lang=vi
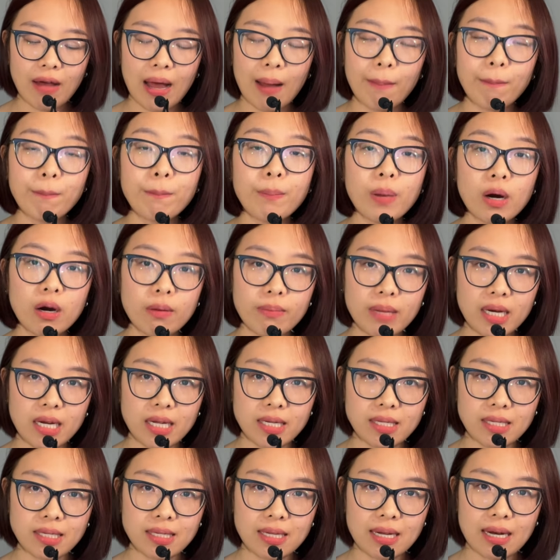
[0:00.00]
và
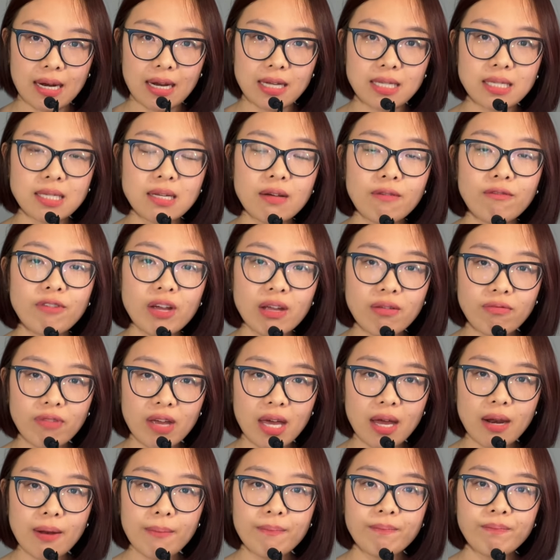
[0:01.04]
permanence là sự
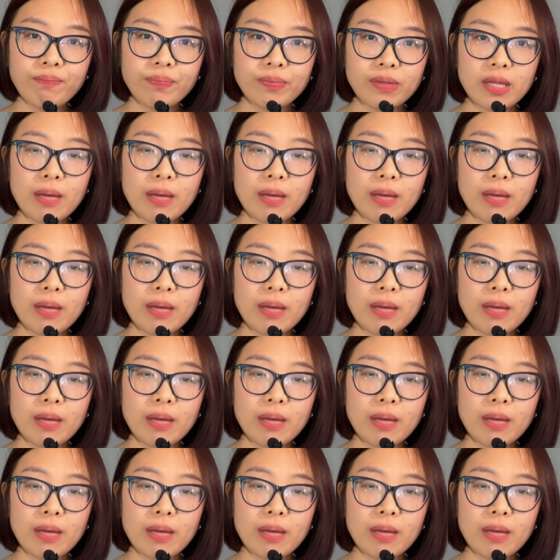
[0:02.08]
vĩnh viễn.